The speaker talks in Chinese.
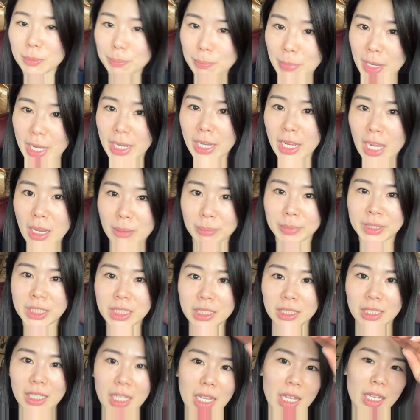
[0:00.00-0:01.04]
back up
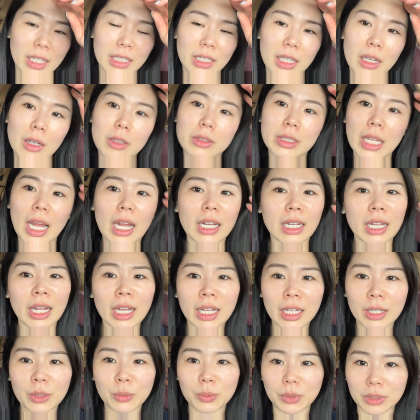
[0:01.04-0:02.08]
进来，然后打
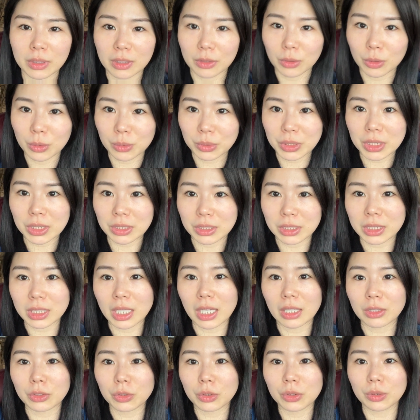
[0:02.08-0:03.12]
开我的后车
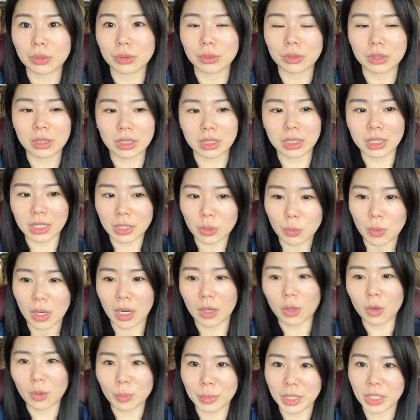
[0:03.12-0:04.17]
厢，就直接往
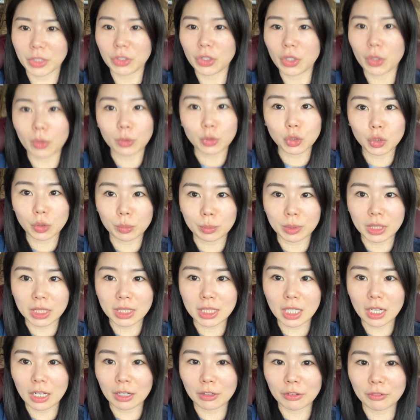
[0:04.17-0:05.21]
后面丢，就比
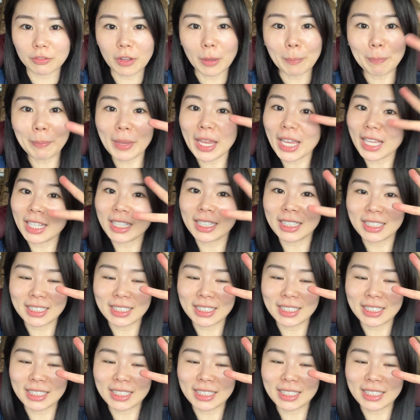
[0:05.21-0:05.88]
较方便。